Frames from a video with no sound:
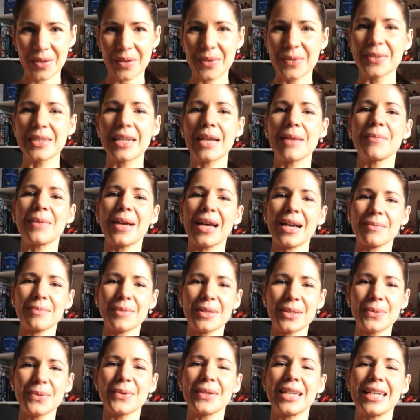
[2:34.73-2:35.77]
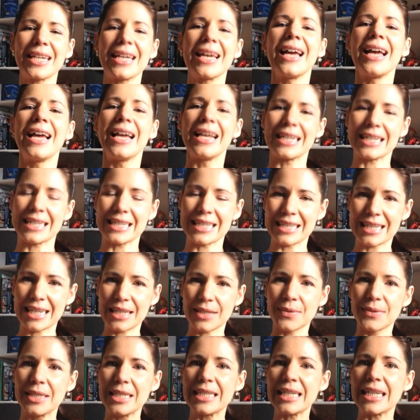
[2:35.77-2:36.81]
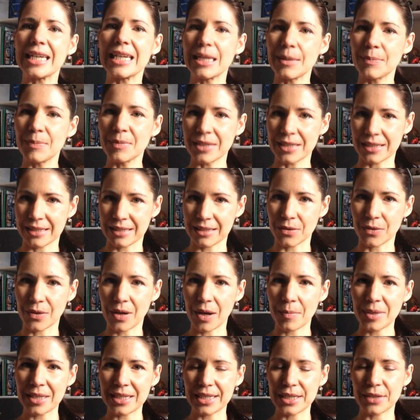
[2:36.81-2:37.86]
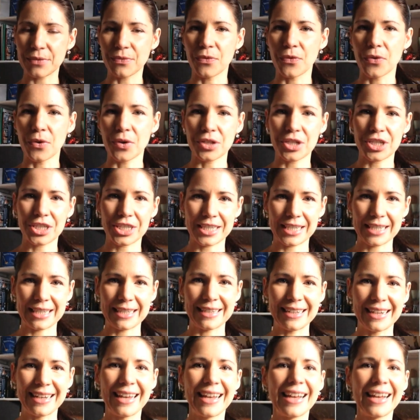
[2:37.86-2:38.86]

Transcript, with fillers: Und dann merkt man so, okay, das ist also diese Ebene, so kann man sich vorstellen.